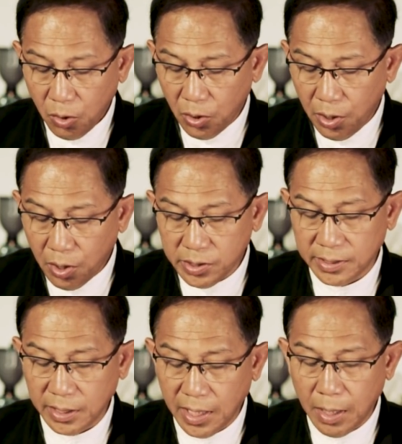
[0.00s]
คนนอก
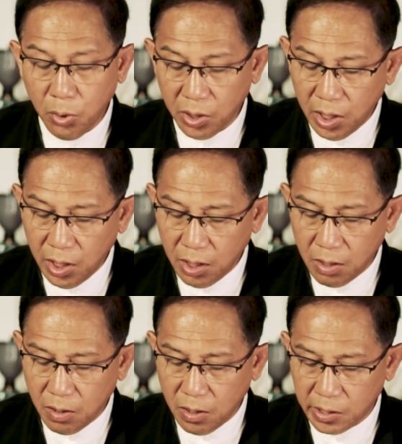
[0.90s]
ศาสนาพวกนี้
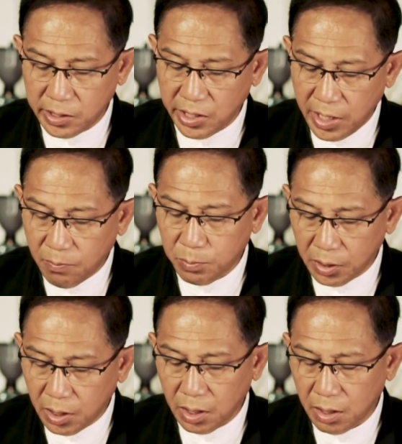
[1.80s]
ก็จะย้ำ
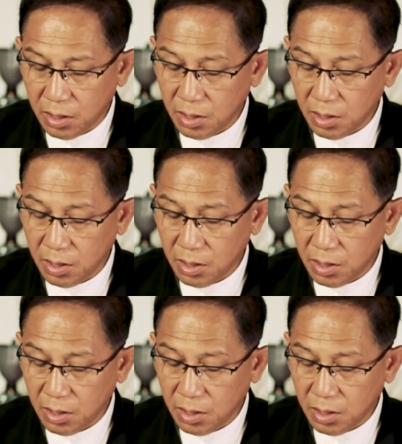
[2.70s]
เตือน